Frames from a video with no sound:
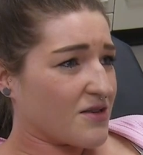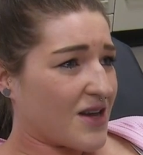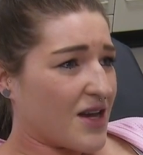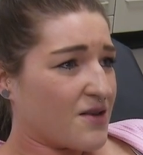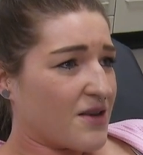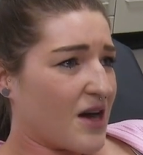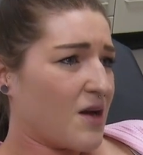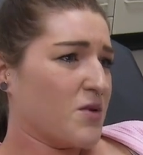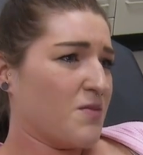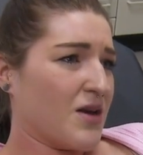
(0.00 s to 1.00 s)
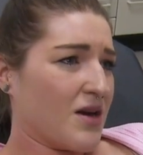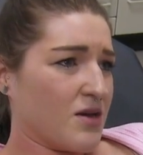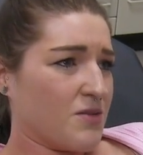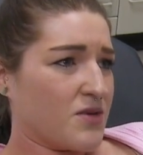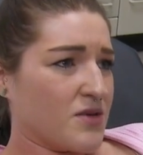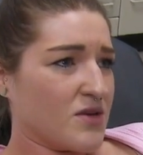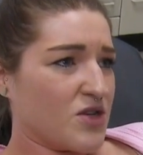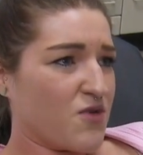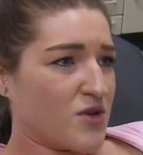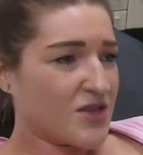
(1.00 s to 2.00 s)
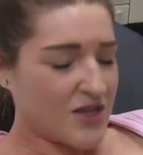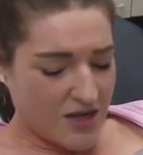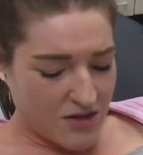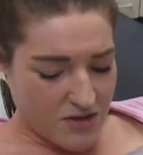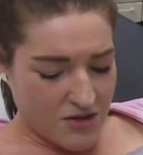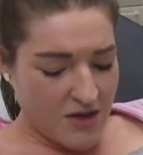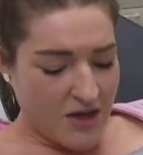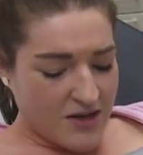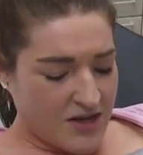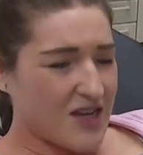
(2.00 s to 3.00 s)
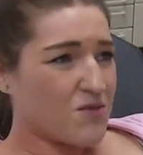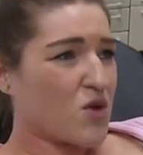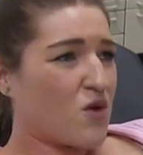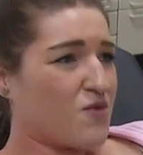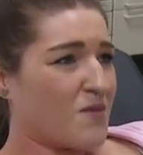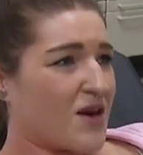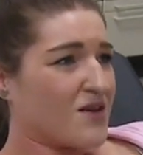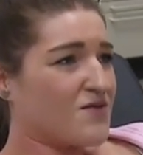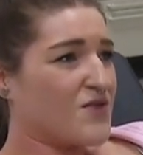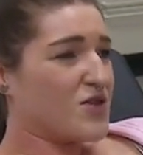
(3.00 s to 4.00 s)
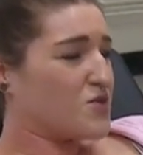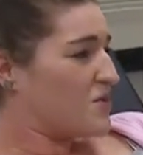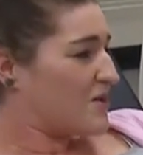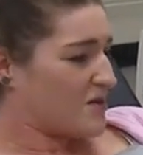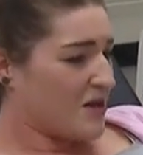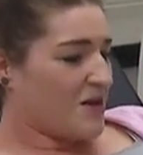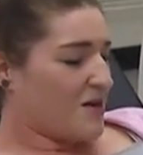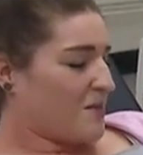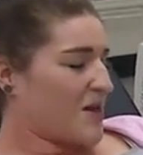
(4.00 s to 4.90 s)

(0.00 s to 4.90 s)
keine Narbe bleibt. Ich wollte da eine Creme drauf machen, mhm. wie ich mhm. mir bei